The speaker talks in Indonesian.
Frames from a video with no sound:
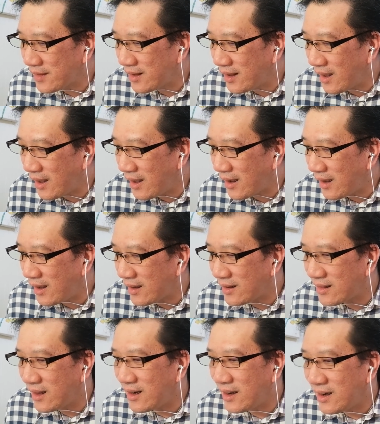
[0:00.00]
yang agak
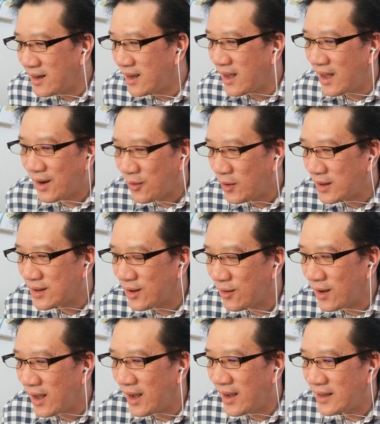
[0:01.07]
kita lihat dia ngaruh atau
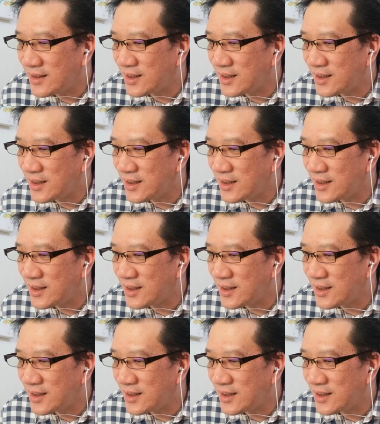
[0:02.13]
enggak ya